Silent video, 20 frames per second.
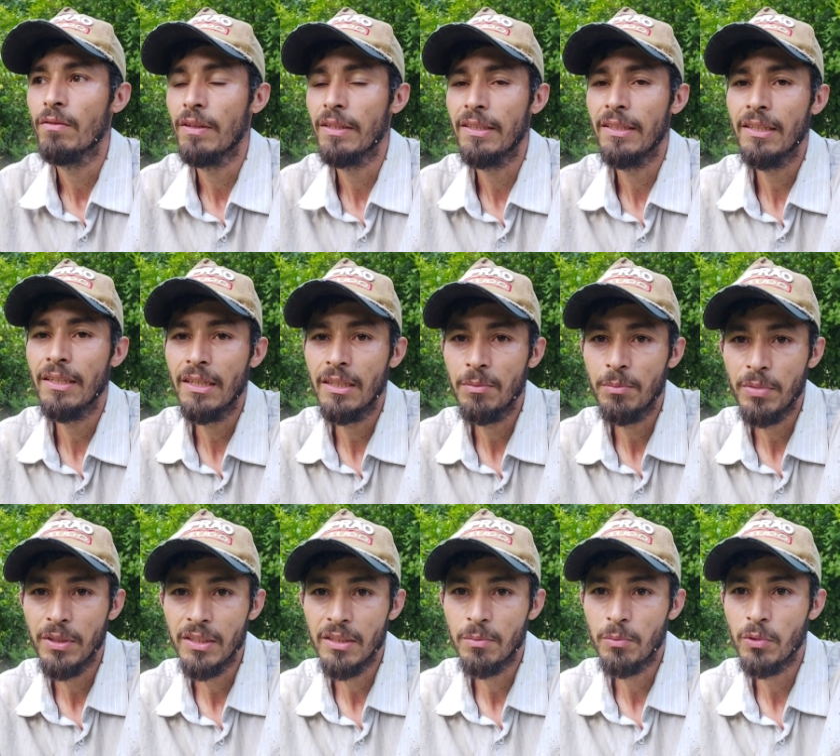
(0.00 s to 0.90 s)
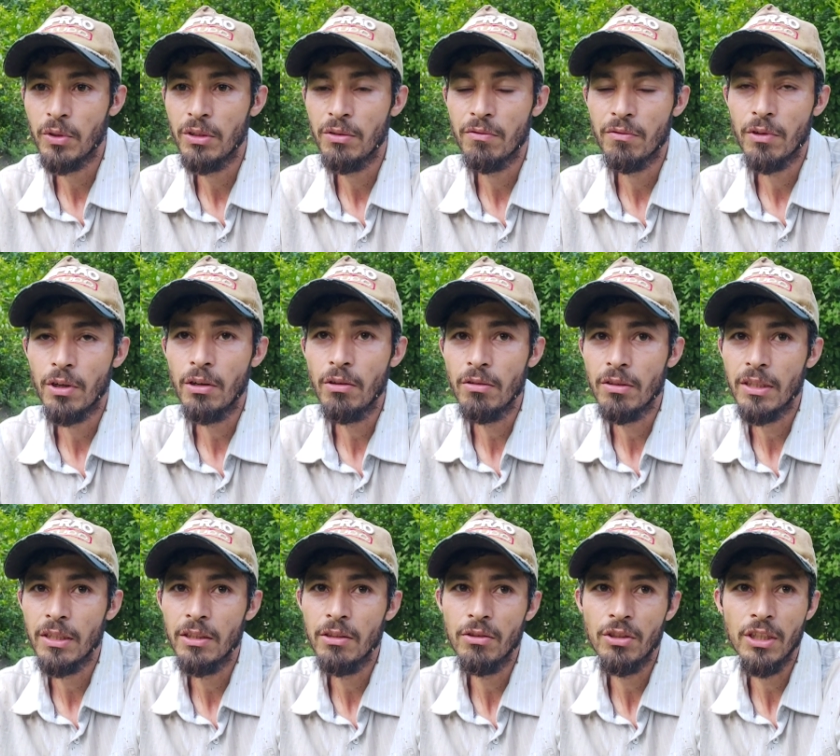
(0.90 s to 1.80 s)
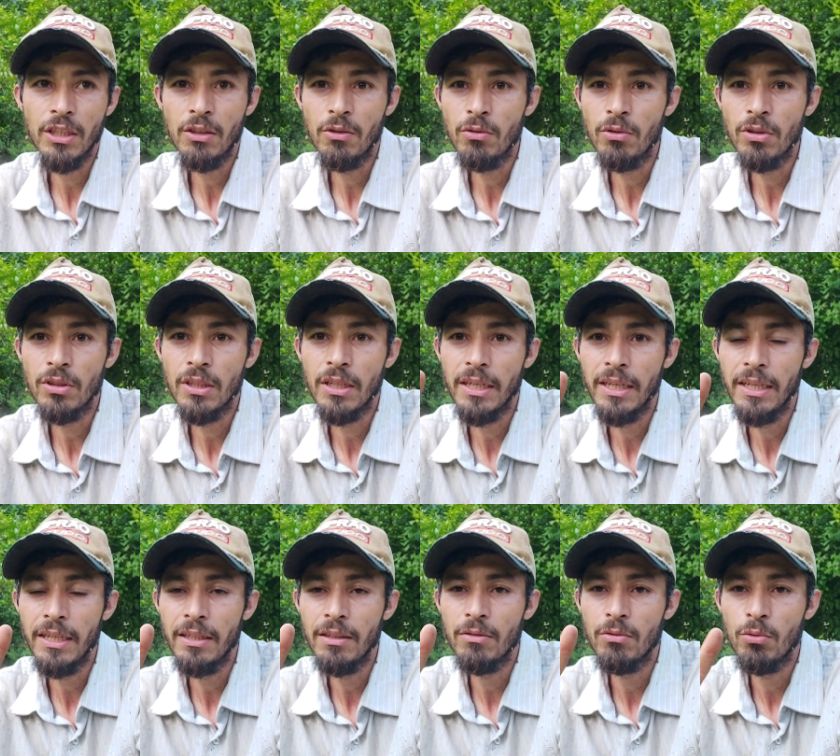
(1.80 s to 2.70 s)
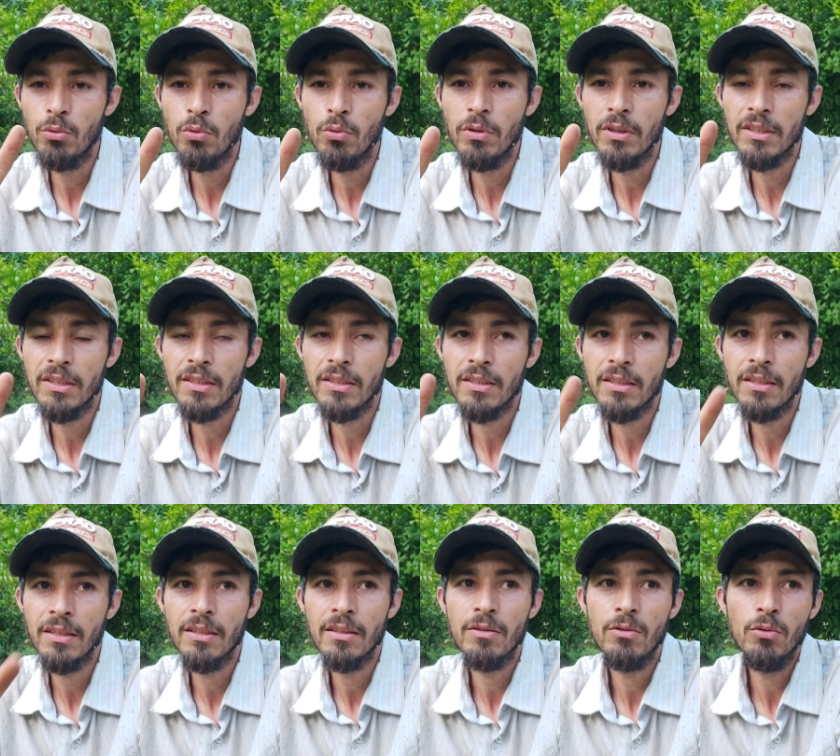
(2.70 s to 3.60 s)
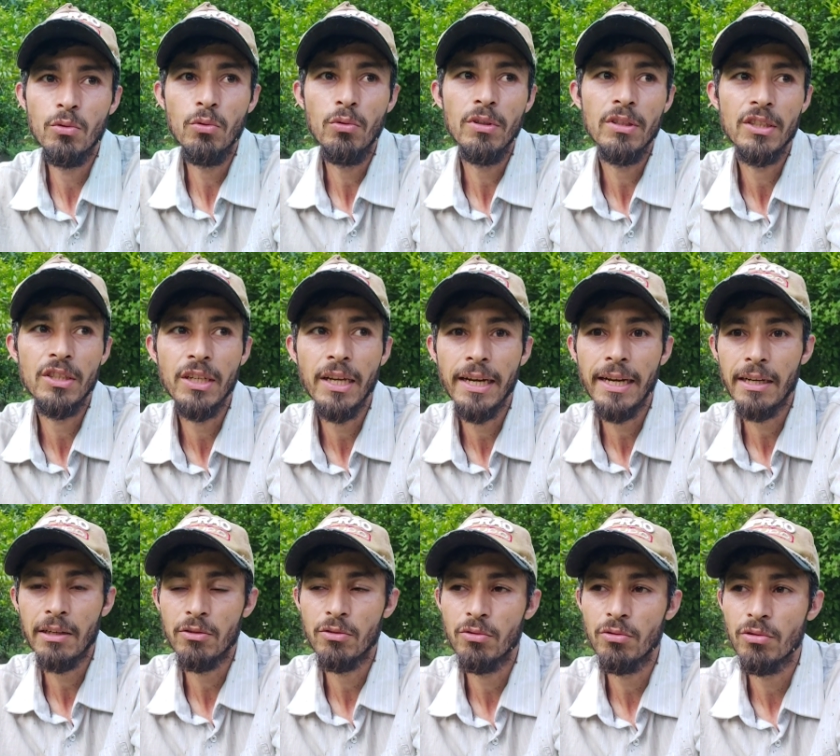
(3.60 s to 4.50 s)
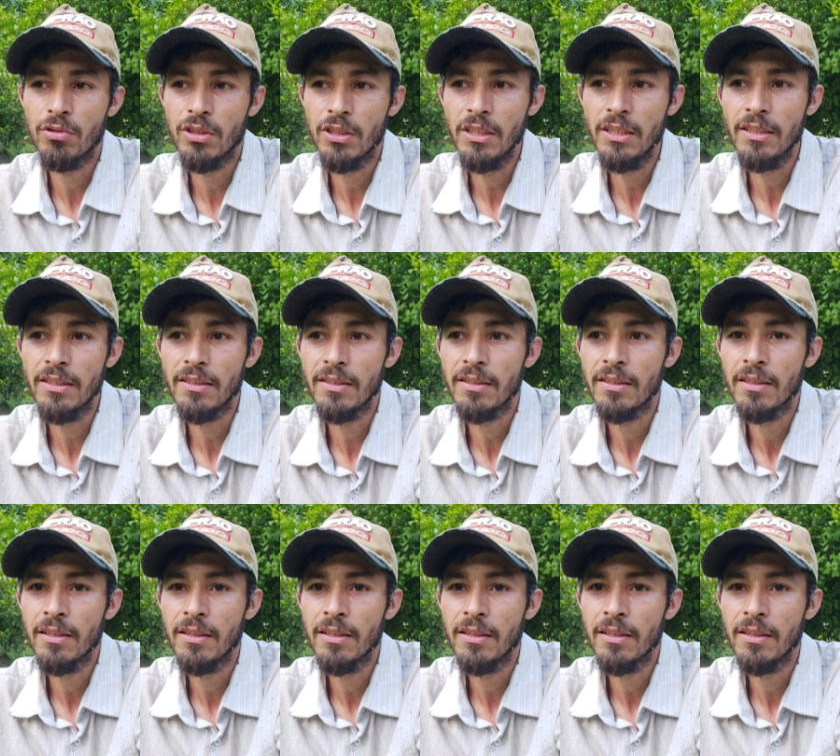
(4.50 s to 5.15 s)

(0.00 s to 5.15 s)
fazendo a limpeza por em volta e eu já encontrei duas, duas jaracuçuzinhas,